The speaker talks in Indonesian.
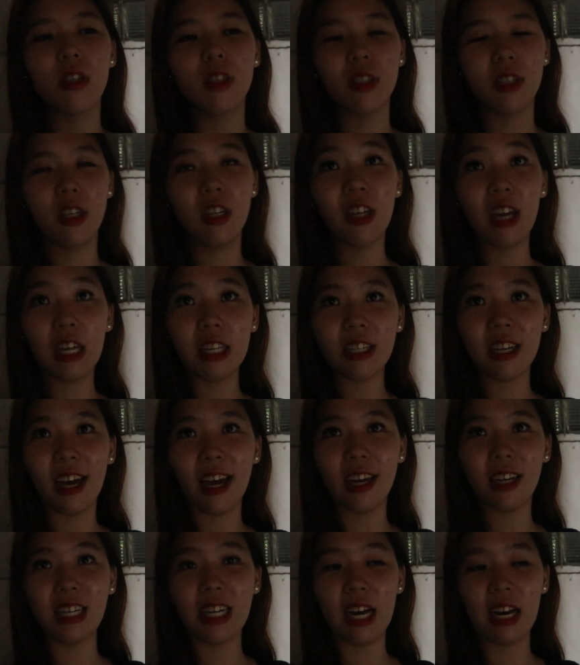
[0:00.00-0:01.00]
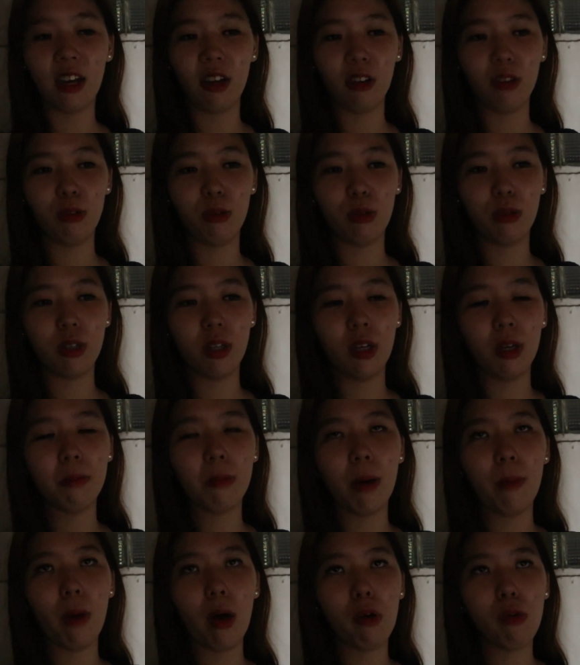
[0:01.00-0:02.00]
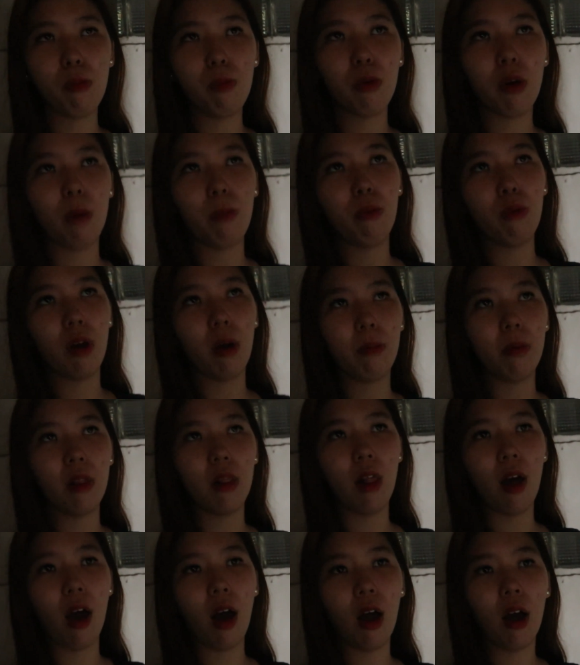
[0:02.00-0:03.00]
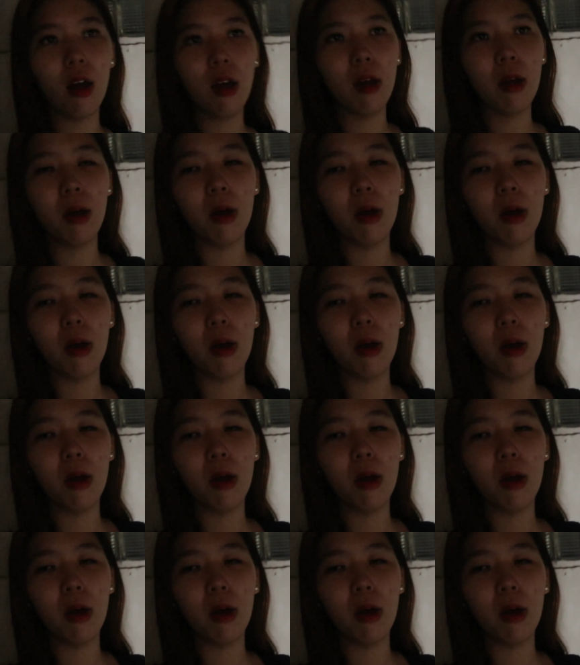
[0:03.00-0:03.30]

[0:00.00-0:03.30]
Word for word: jadi kan nggak enak gitu jadi mamaku pura-pura bilang